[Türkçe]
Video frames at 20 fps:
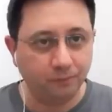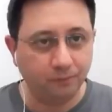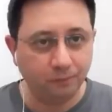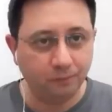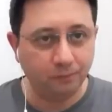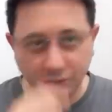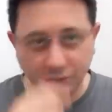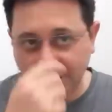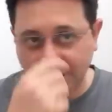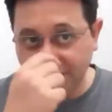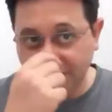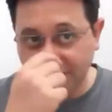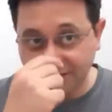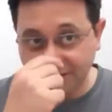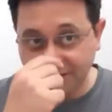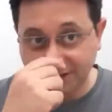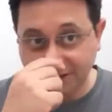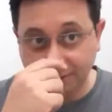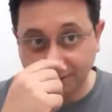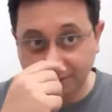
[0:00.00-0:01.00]
Bu gelen
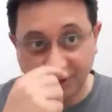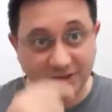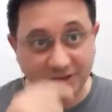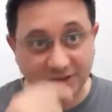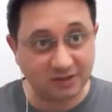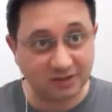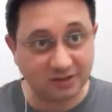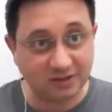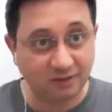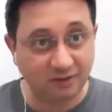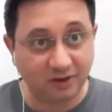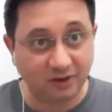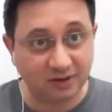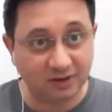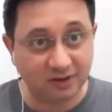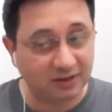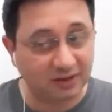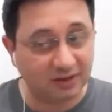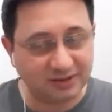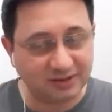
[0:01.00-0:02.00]
açıklamalar içinde vardı.
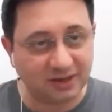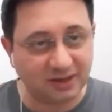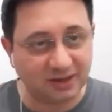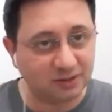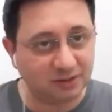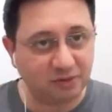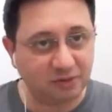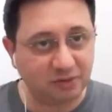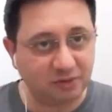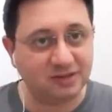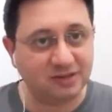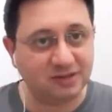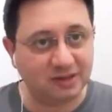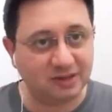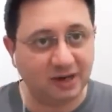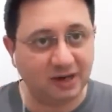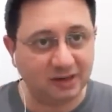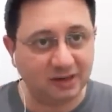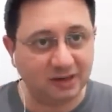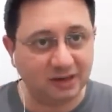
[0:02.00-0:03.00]
Yani sadece
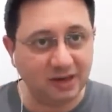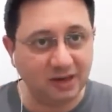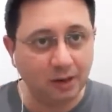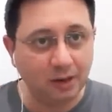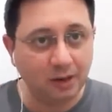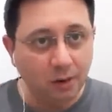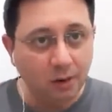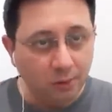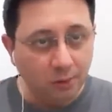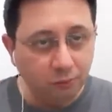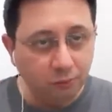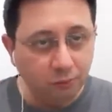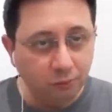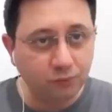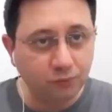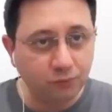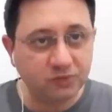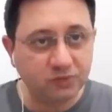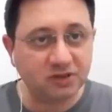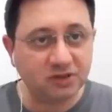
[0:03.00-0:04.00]
pentsirler değil buk
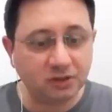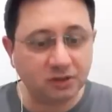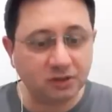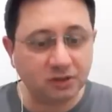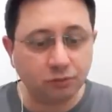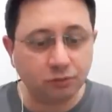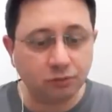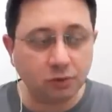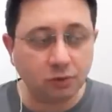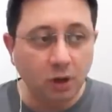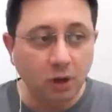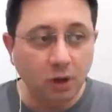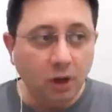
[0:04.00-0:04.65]
füzesine vurduk.